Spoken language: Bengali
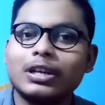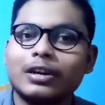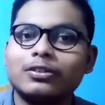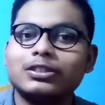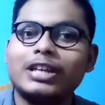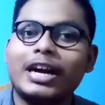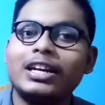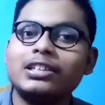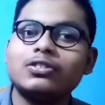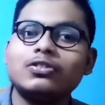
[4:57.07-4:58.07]
এখন
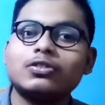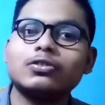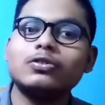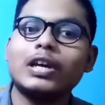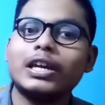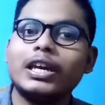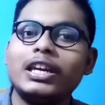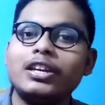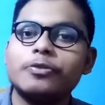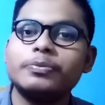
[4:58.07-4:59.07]
চায়নার জন্য শুধু এই
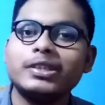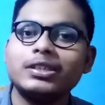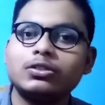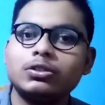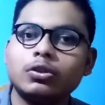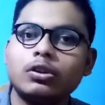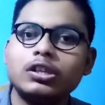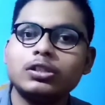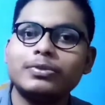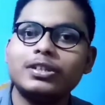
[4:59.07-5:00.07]
নিয়ম যে
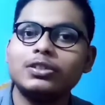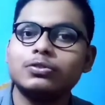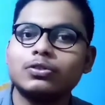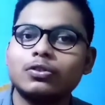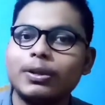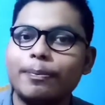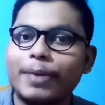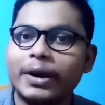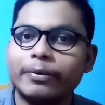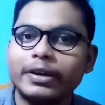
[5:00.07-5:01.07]
চল্লিশ মিনিট ইউজ করতে
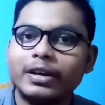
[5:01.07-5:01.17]
পারবে